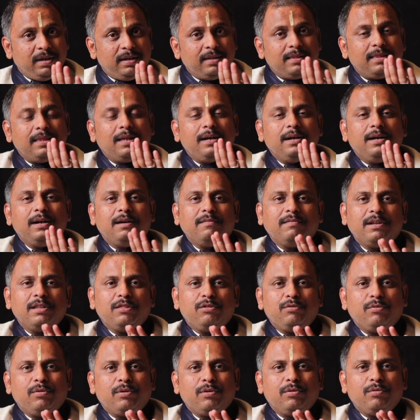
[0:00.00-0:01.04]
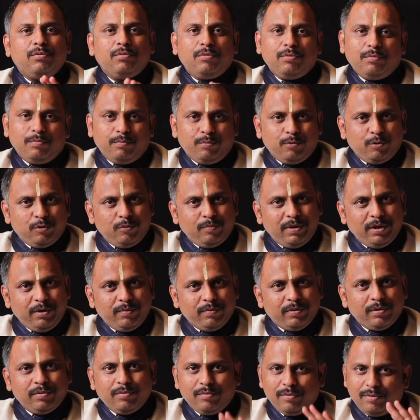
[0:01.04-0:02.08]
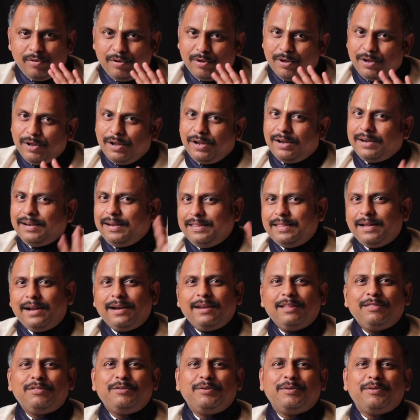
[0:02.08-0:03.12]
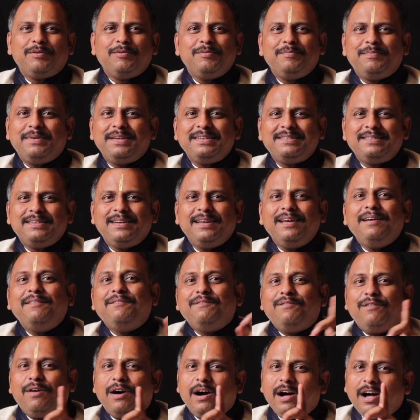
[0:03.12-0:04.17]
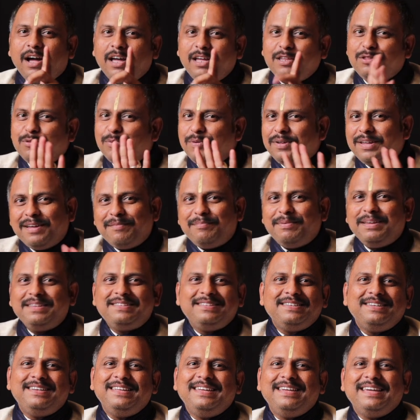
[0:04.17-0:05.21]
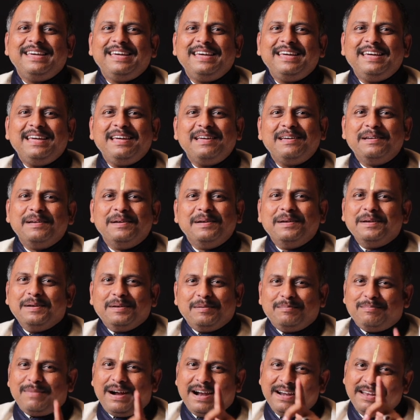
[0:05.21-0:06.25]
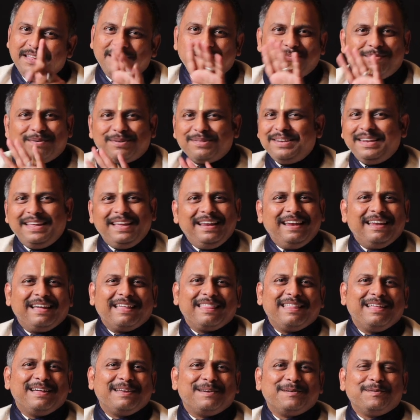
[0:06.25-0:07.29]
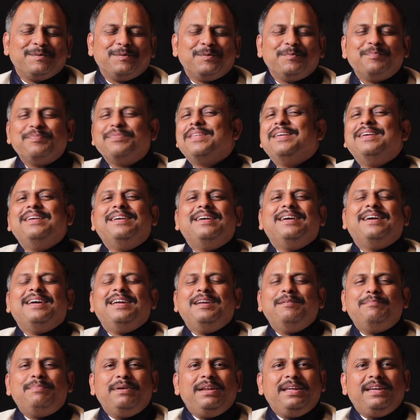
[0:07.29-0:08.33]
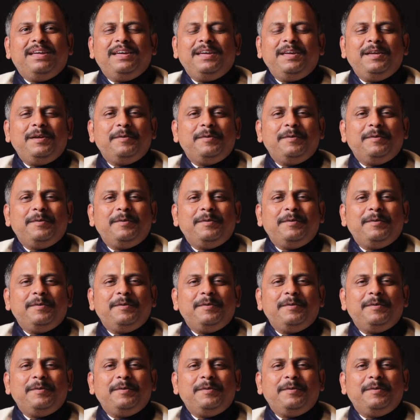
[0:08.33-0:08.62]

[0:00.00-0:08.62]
மிகுந்த கவனத்துடனும் பொறுமையுடனும் நிதானத்துடனும் பேசுங்க வாய் துடுக்கா பேசிட்டீங்க மாடிக்க போகிறது நீங்களாக தான் இருக்கும் இப்படி